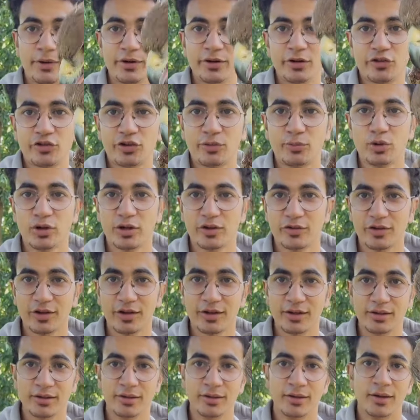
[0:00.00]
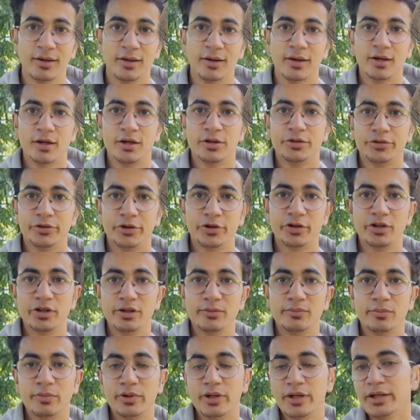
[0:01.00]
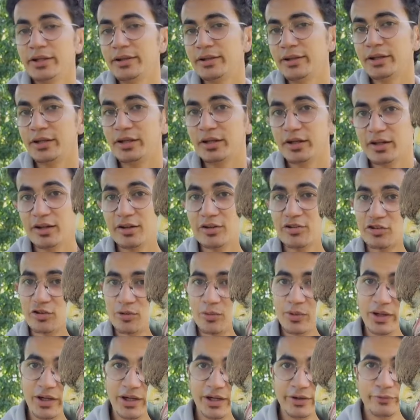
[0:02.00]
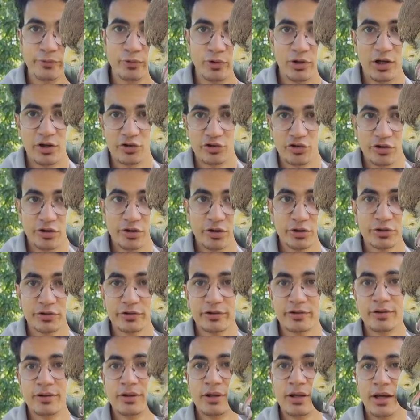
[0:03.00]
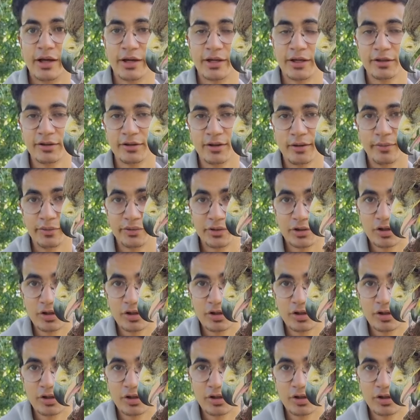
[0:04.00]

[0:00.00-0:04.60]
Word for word: عن النظام الغذائي طيب ايه تاني غير الزواحف والحشرات اكيد طبعا